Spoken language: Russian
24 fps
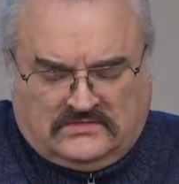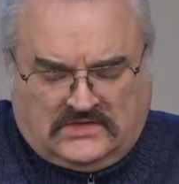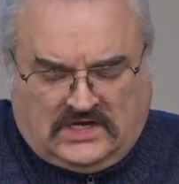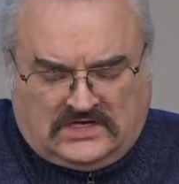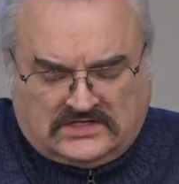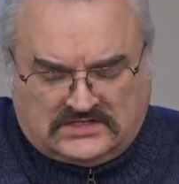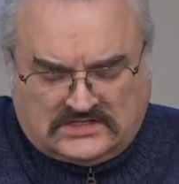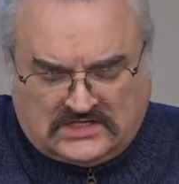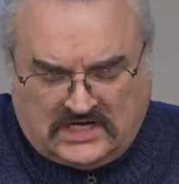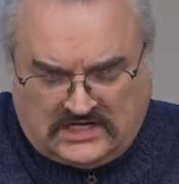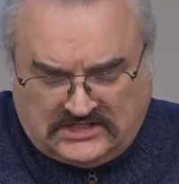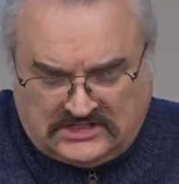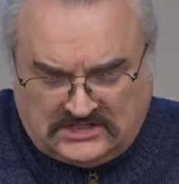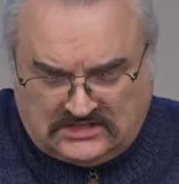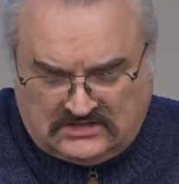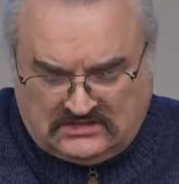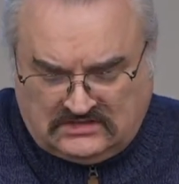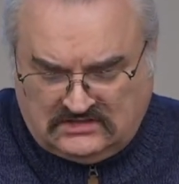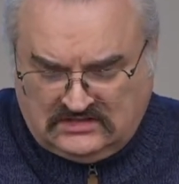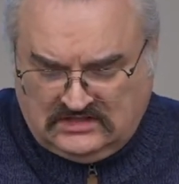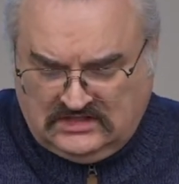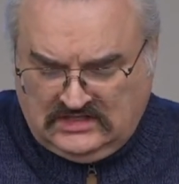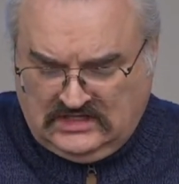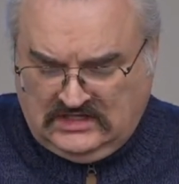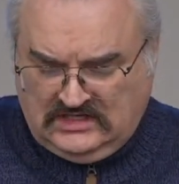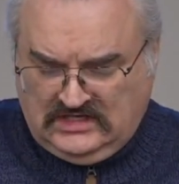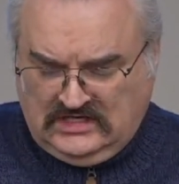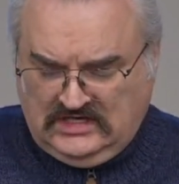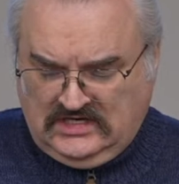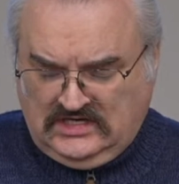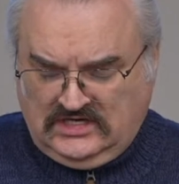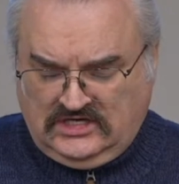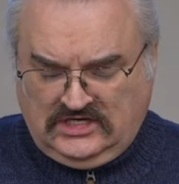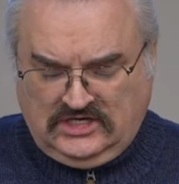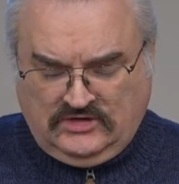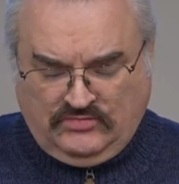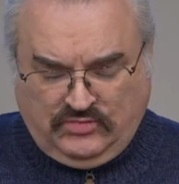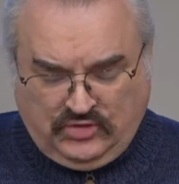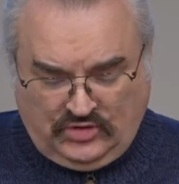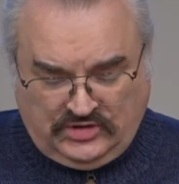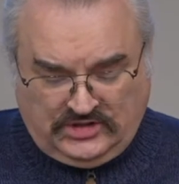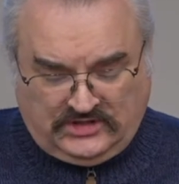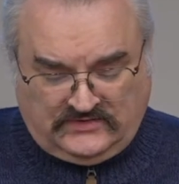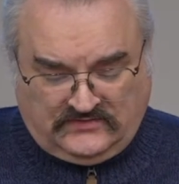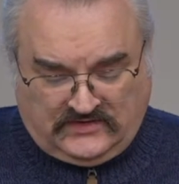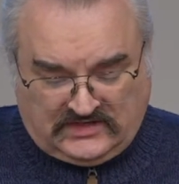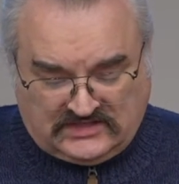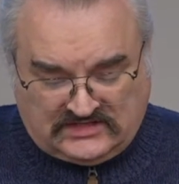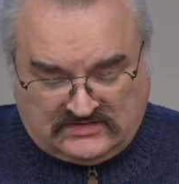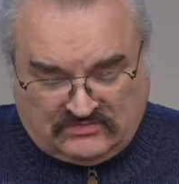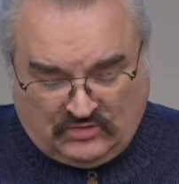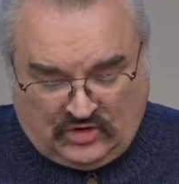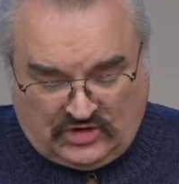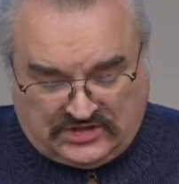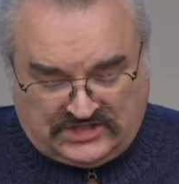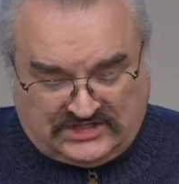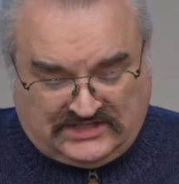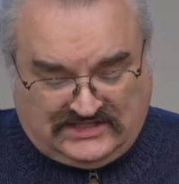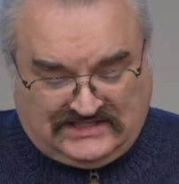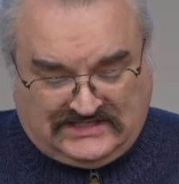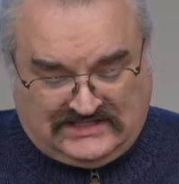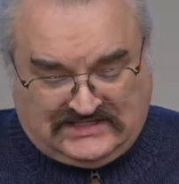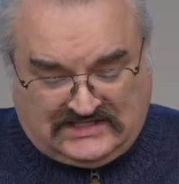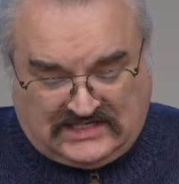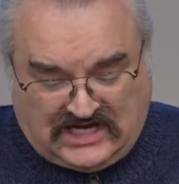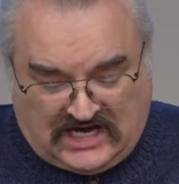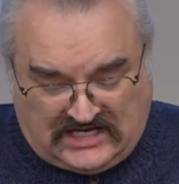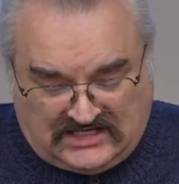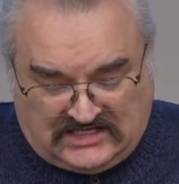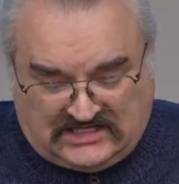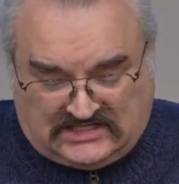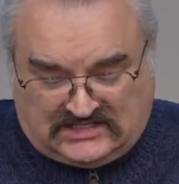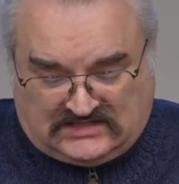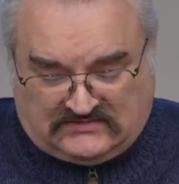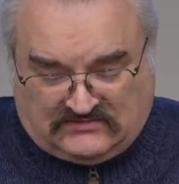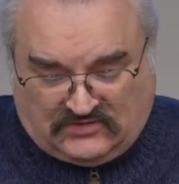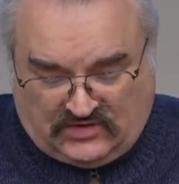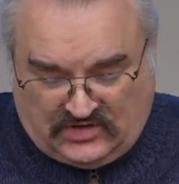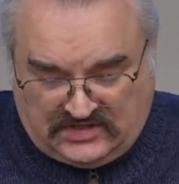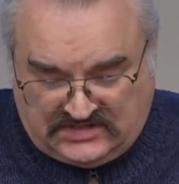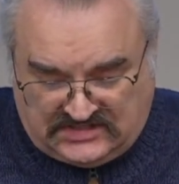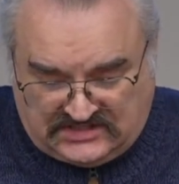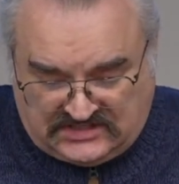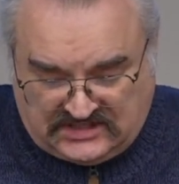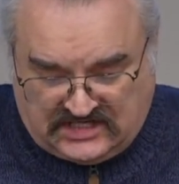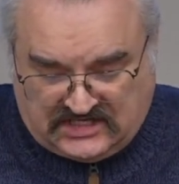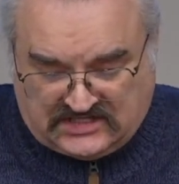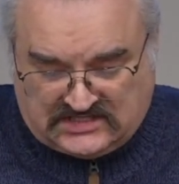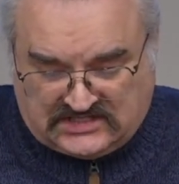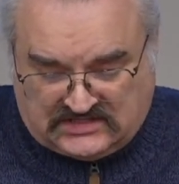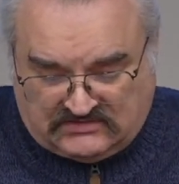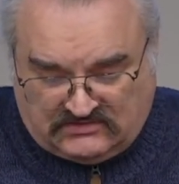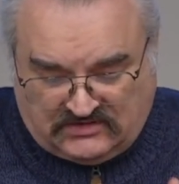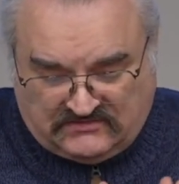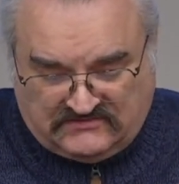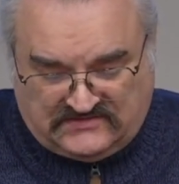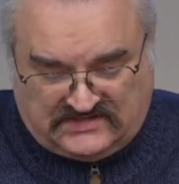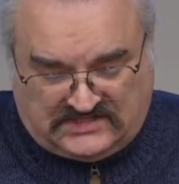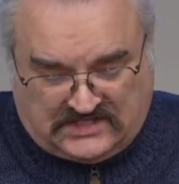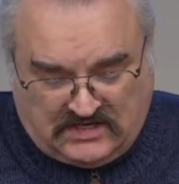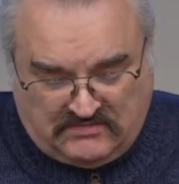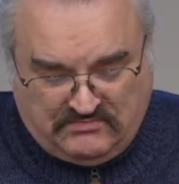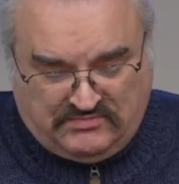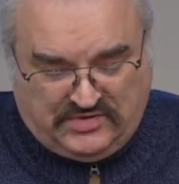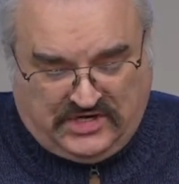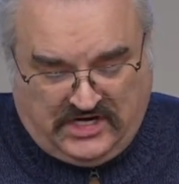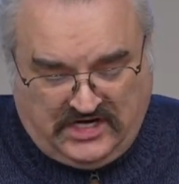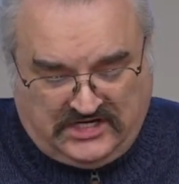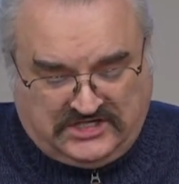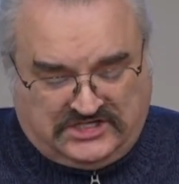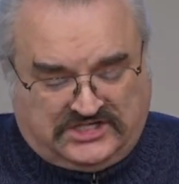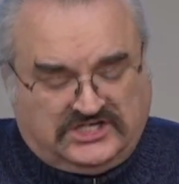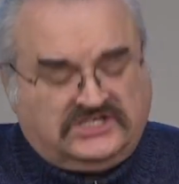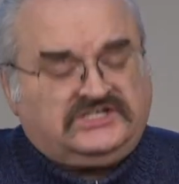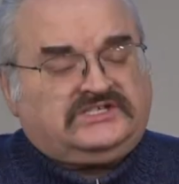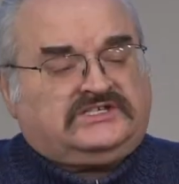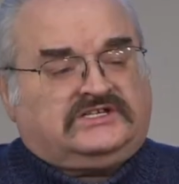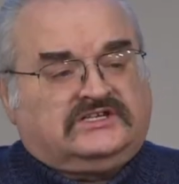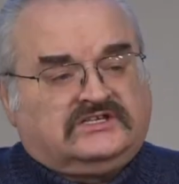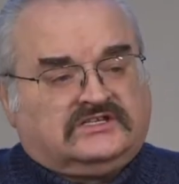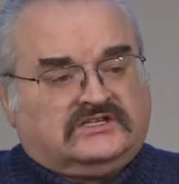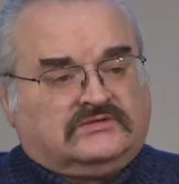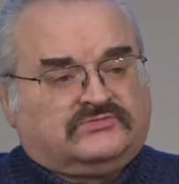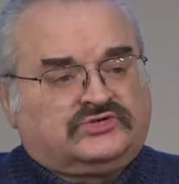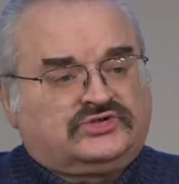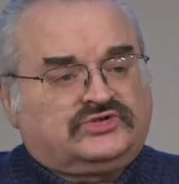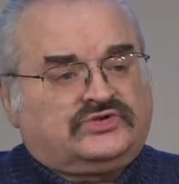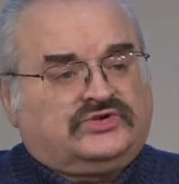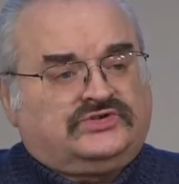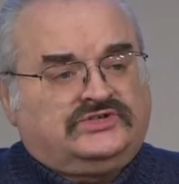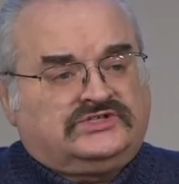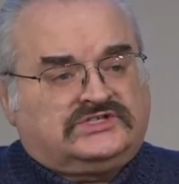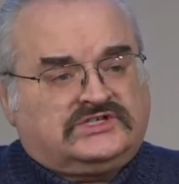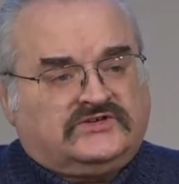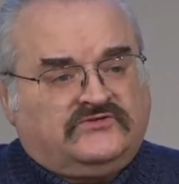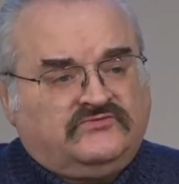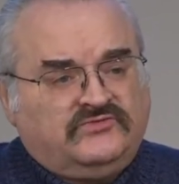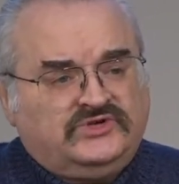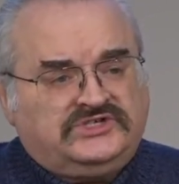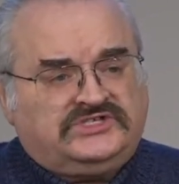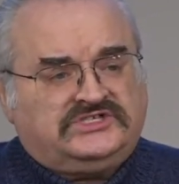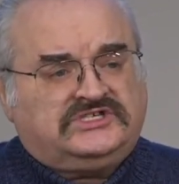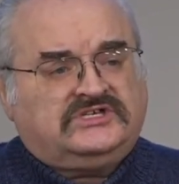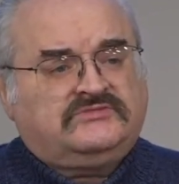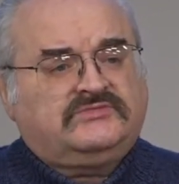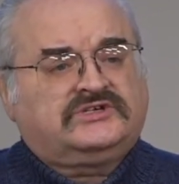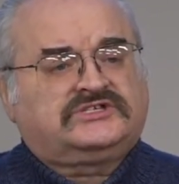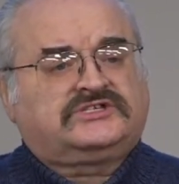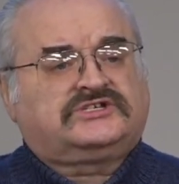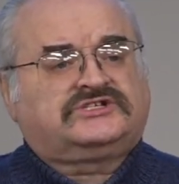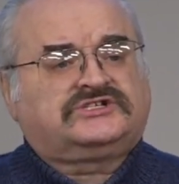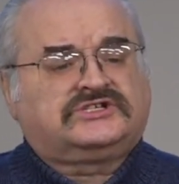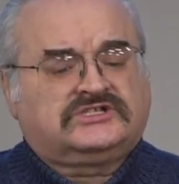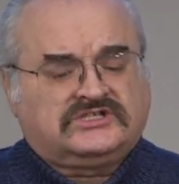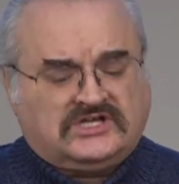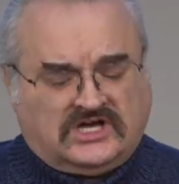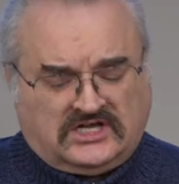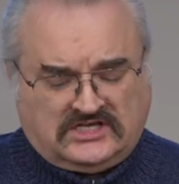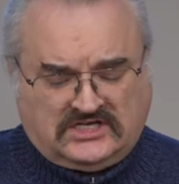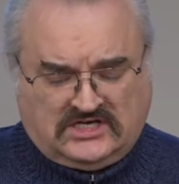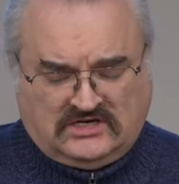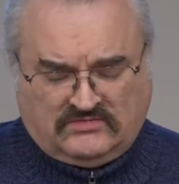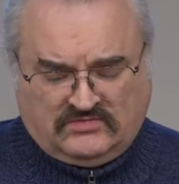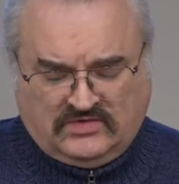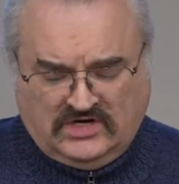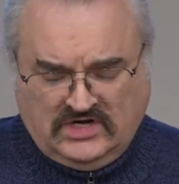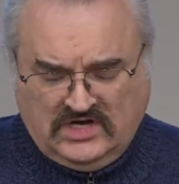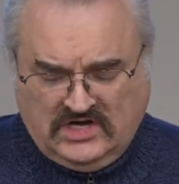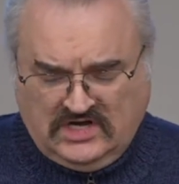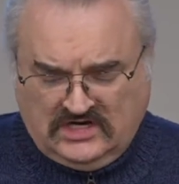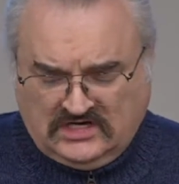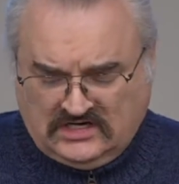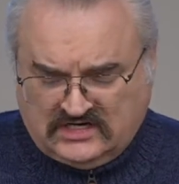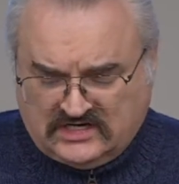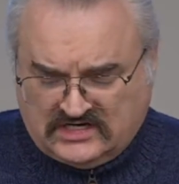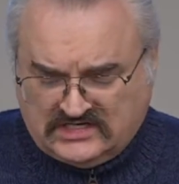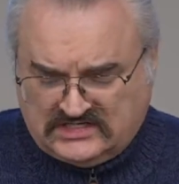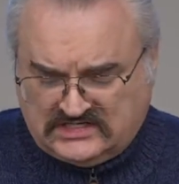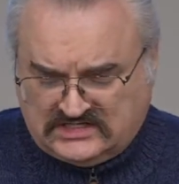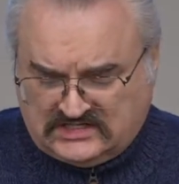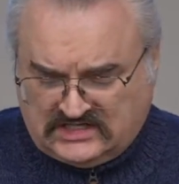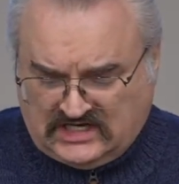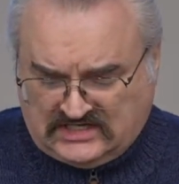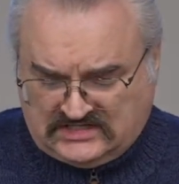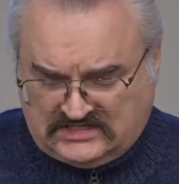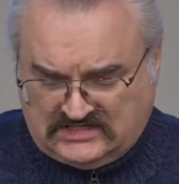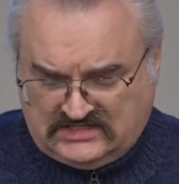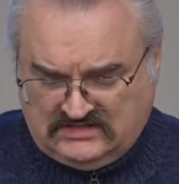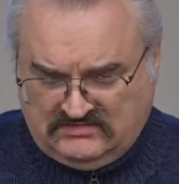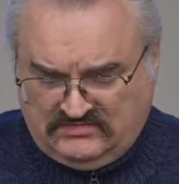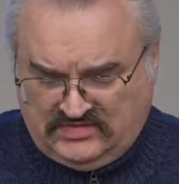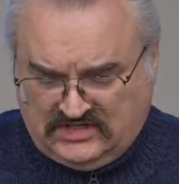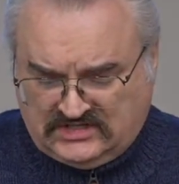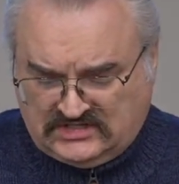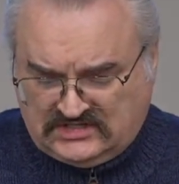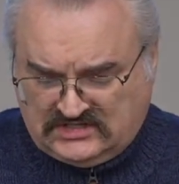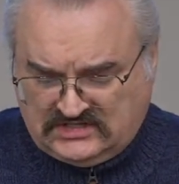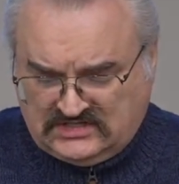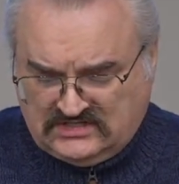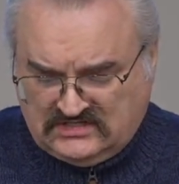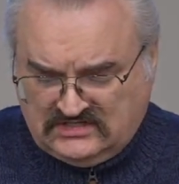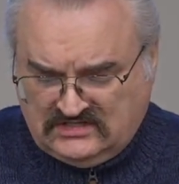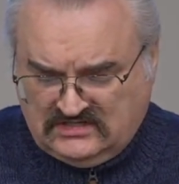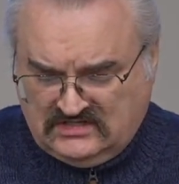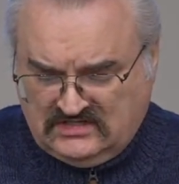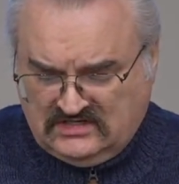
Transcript: Значит, и будет возможность занять свое сердце вот всем перечисленным, что несовместимо с ожиданием Христа с небес.